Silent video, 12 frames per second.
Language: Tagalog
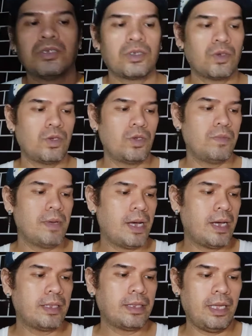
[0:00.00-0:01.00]
So, yung
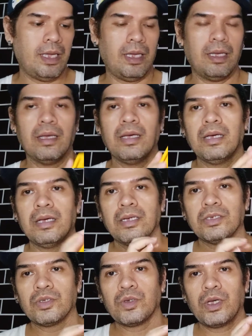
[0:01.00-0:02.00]
mga kateng.
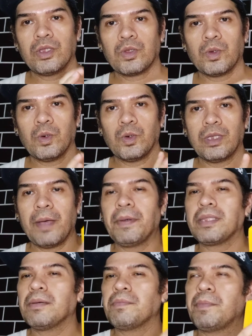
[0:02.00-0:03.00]
So, ito,
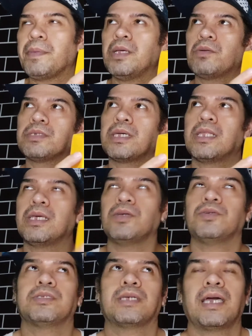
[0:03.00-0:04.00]
dapat ang pipiling ko sana
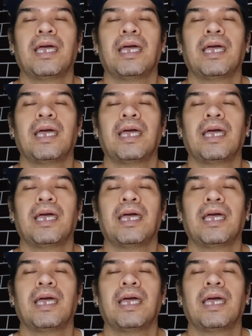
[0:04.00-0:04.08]
yung isa.